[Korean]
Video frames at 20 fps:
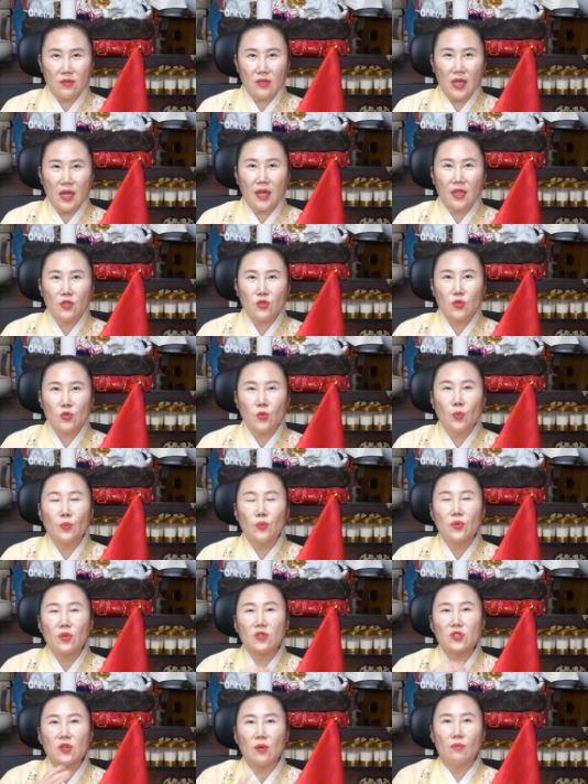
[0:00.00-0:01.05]
내가 좀
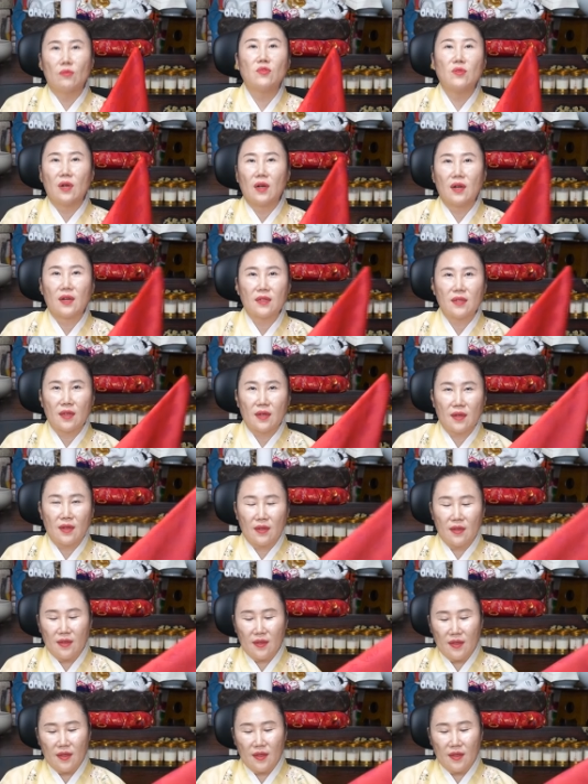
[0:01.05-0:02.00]
더 전문가가 되라.